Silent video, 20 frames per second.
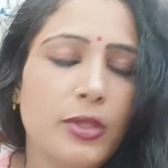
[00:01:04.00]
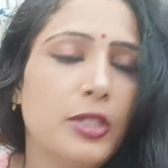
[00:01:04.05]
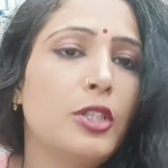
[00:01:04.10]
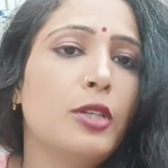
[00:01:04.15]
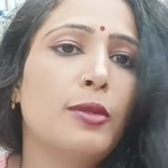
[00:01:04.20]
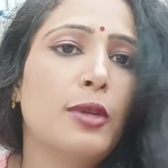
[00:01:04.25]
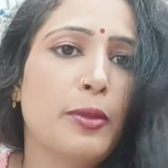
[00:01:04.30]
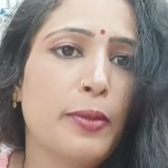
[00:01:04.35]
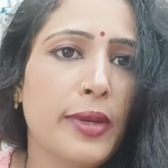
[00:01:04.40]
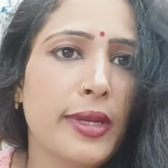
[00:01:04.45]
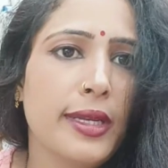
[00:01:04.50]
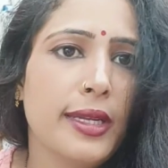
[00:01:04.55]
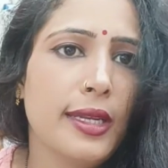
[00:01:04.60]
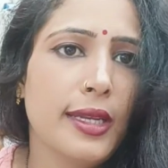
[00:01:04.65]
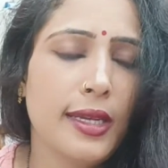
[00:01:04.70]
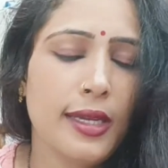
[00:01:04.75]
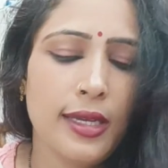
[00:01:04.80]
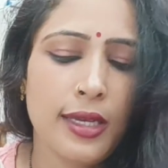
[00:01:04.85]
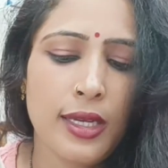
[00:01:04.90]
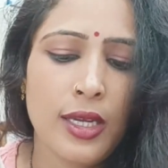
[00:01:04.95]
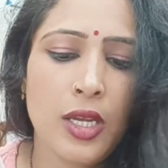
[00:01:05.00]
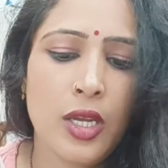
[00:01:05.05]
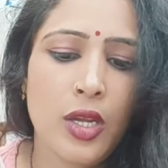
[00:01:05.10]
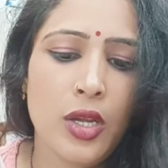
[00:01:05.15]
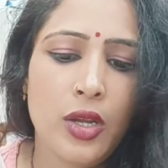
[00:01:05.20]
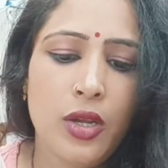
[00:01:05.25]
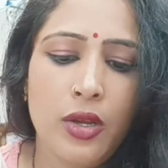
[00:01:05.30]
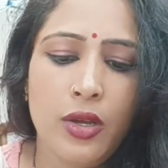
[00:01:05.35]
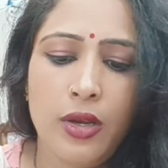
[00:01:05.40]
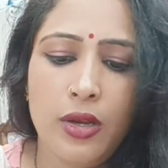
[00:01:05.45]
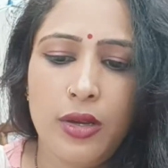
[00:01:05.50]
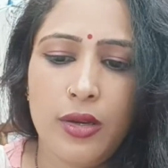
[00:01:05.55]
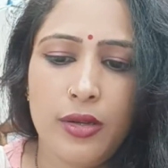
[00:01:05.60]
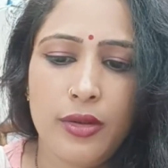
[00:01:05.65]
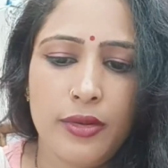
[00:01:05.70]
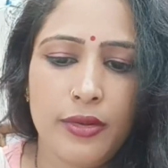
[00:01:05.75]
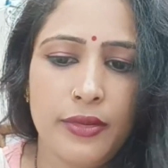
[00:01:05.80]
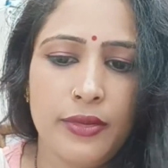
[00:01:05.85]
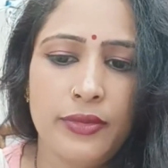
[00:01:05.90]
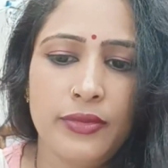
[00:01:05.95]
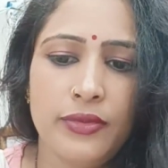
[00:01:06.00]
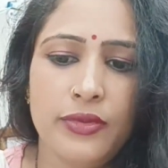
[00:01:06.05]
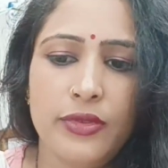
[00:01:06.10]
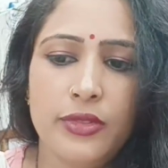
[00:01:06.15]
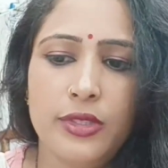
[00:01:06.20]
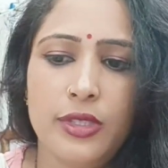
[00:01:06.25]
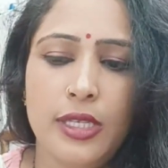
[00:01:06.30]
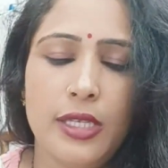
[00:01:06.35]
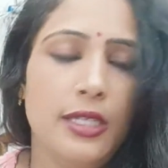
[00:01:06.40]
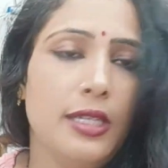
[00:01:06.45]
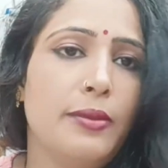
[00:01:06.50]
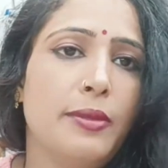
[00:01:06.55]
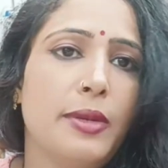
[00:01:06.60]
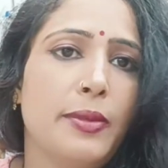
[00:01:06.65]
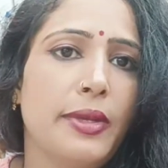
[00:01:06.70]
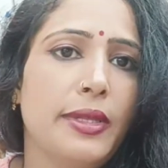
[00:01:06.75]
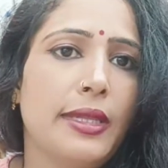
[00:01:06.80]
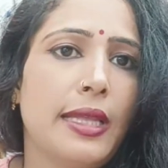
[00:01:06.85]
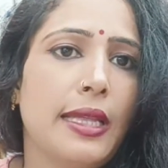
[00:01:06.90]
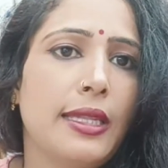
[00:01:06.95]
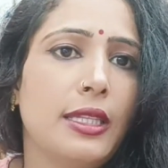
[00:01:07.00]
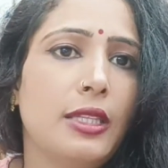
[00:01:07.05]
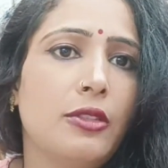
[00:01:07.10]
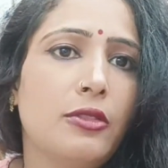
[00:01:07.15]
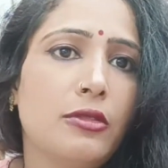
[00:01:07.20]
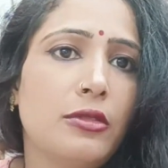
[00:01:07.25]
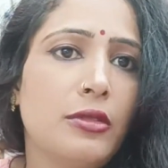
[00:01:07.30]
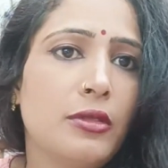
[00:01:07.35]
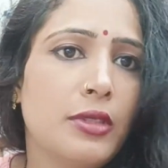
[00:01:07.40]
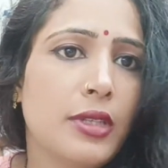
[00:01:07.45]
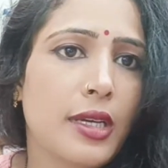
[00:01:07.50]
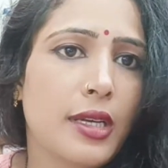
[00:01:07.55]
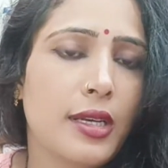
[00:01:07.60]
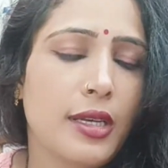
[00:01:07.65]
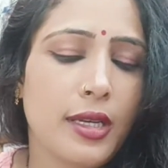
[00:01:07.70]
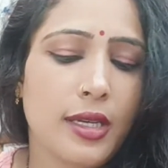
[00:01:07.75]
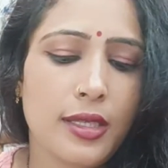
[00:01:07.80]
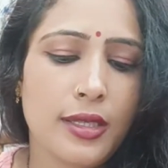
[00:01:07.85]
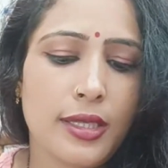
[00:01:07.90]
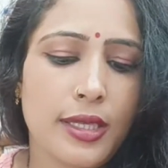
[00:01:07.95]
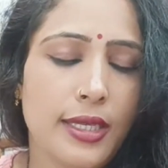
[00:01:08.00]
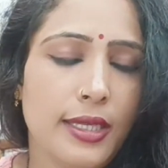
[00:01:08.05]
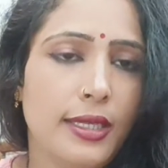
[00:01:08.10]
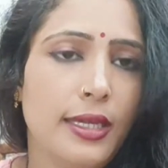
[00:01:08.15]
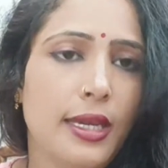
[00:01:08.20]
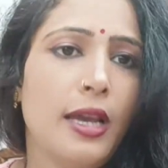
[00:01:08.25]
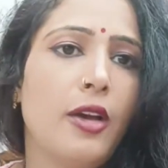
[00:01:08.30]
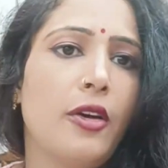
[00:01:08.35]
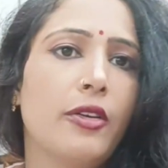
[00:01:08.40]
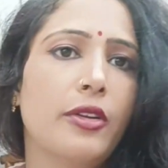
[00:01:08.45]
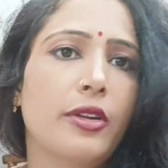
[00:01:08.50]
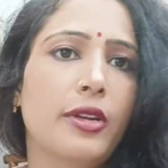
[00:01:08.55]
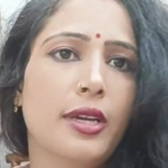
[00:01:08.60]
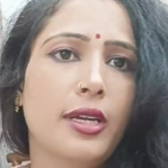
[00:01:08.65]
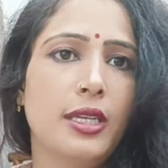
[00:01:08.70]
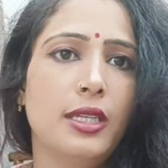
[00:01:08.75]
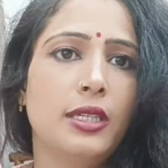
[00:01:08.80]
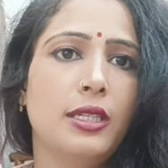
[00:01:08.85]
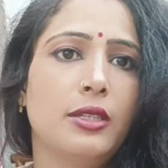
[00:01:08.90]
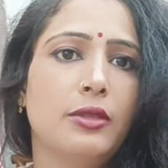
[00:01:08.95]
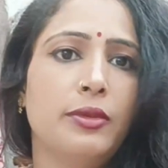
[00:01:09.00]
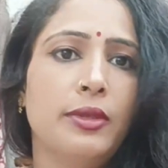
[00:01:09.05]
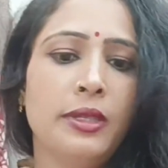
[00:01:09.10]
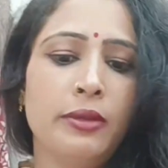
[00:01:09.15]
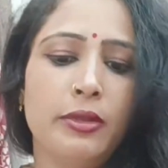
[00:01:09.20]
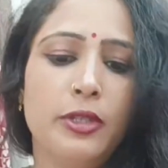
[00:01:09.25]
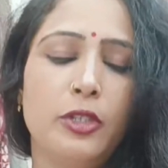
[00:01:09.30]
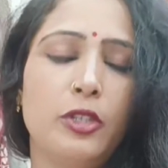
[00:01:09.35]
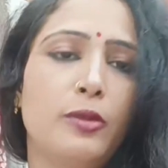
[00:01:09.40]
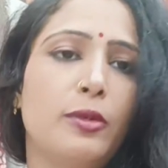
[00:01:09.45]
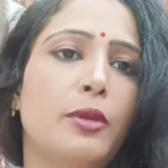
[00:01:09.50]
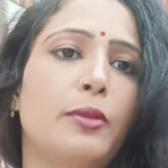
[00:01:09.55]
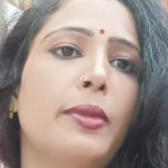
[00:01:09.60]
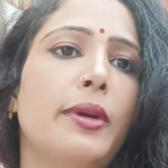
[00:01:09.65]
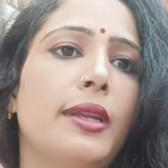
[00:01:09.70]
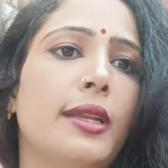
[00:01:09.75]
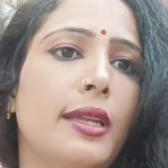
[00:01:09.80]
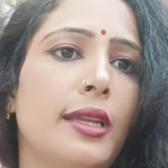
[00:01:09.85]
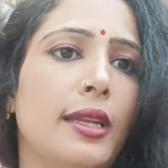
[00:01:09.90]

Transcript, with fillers: वीडियो में बने रहें चलिए मैं बताती हूँ करने का तरीका और करूँगी वीडियो में बने